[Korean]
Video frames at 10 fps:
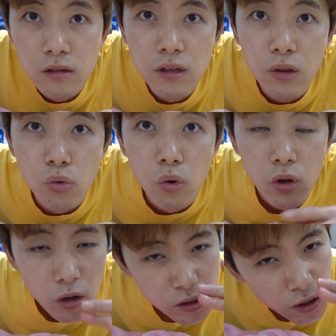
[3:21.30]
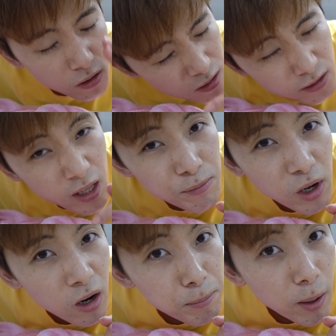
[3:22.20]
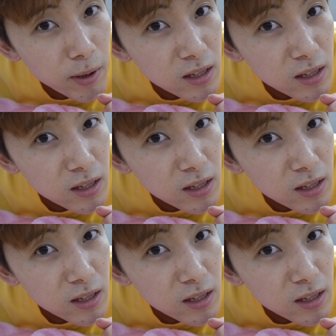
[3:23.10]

근데 또 여기서 끝내면 허팝이